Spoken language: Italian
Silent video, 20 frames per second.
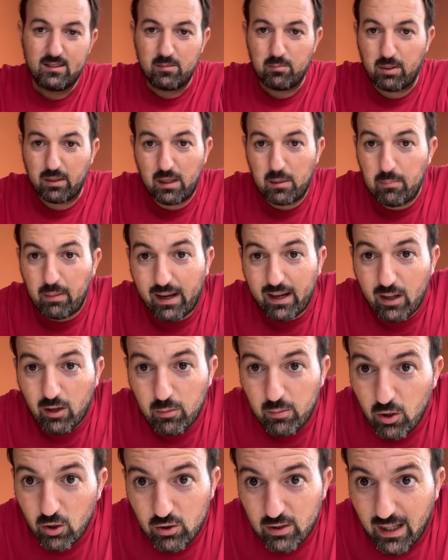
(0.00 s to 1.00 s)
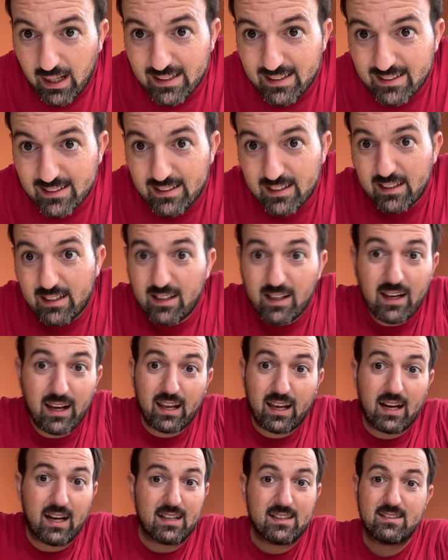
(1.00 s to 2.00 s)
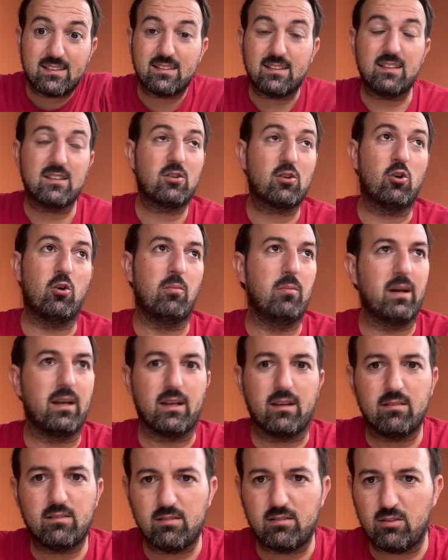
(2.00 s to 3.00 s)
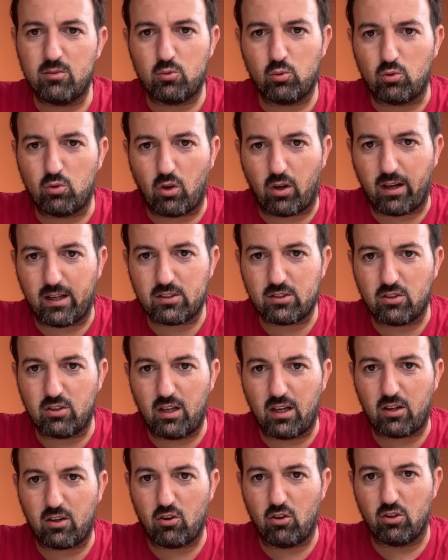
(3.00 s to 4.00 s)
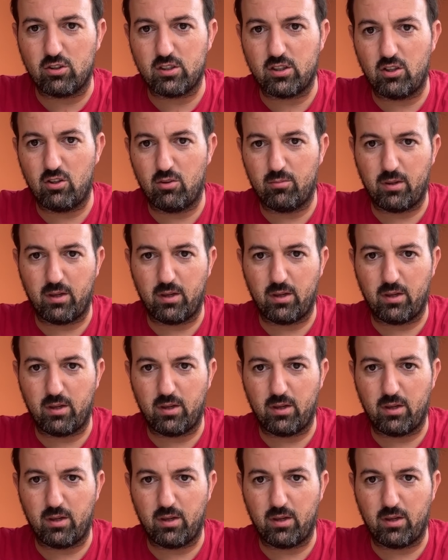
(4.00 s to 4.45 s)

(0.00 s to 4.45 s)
perché pagano meno tasse ragazzi come in tutto il resto delle cose no?